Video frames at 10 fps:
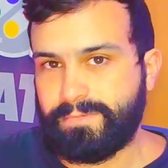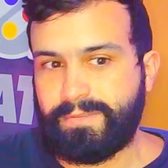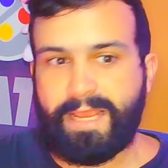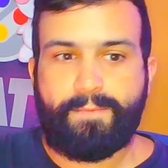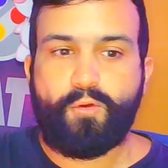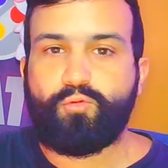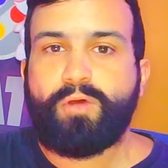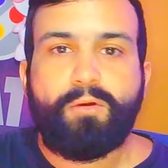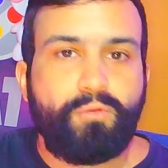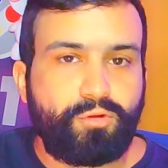digamos uno
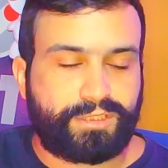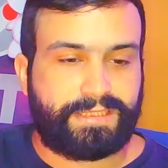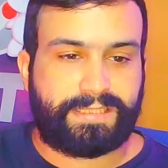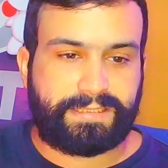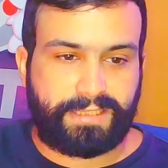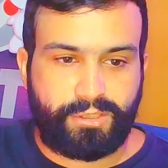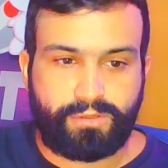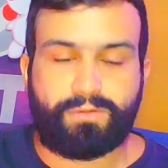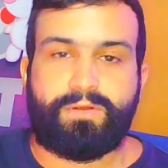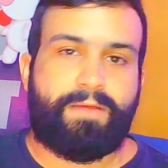a uno, así
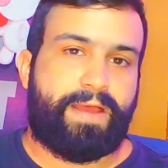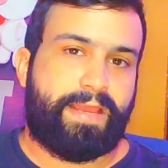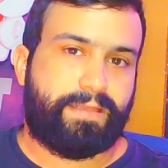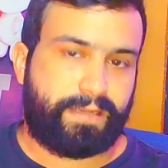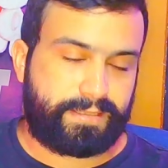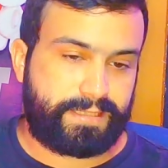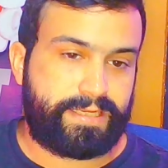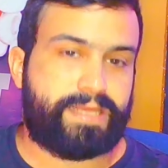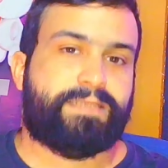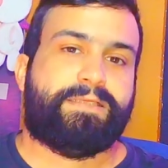sencillón, con la bajadita de
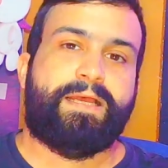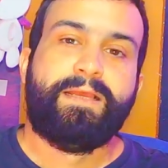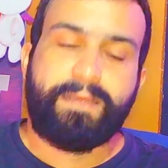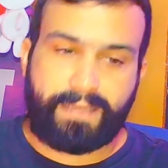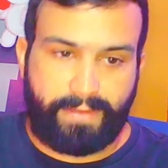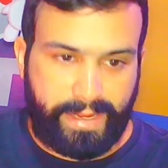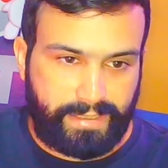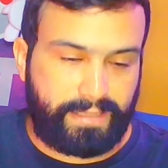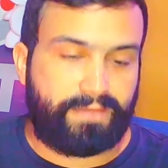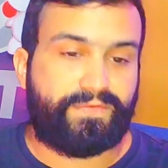resiliencia, la
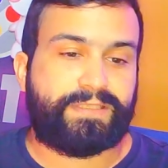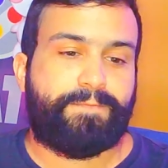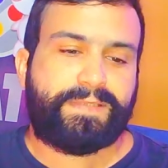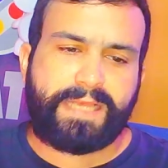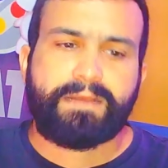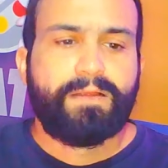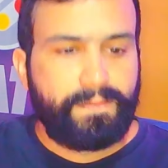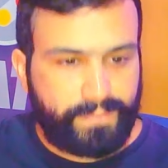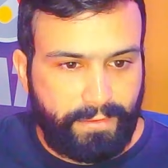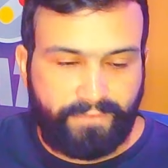bajadita de defensa especial,
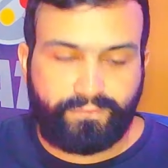te va a